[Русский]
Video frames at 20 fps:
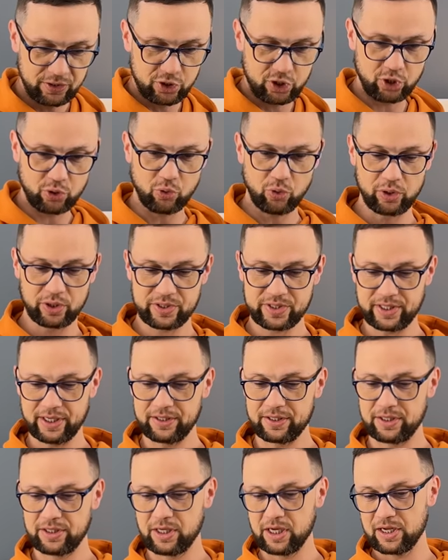Чехол,
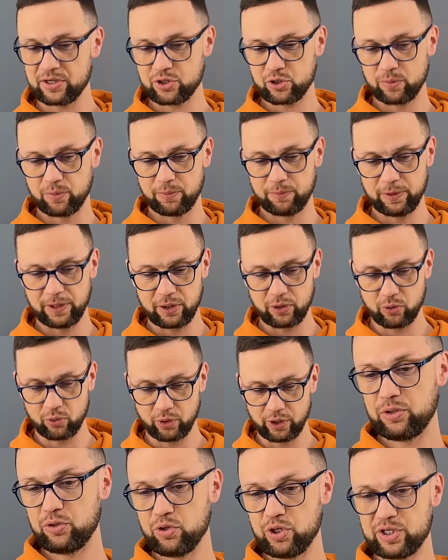кстати, не особо
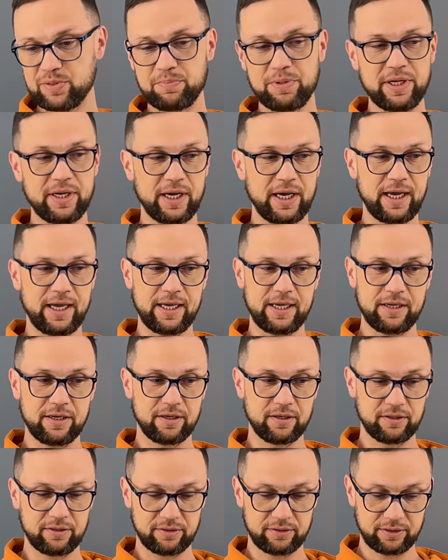плохой.
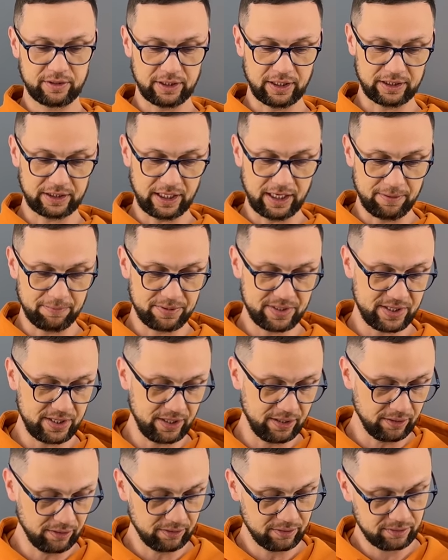USB-A на
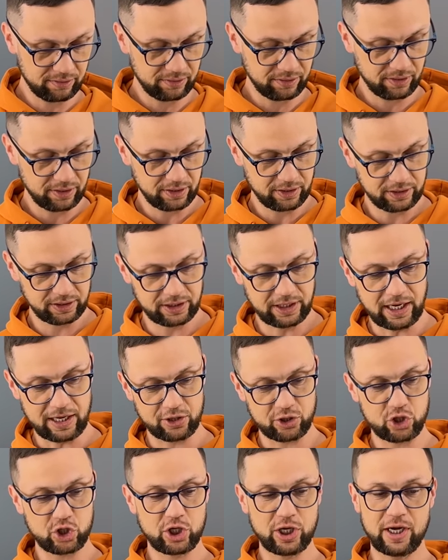Type-C.
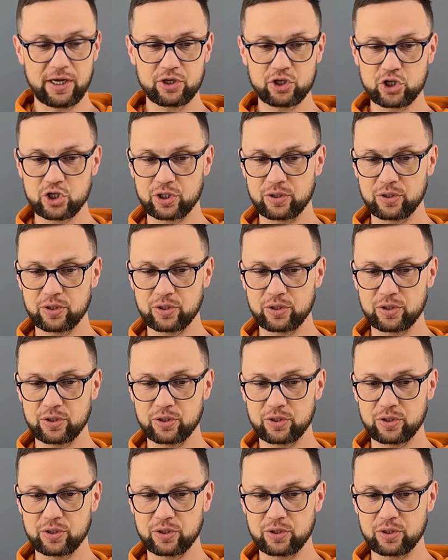Dart Charge.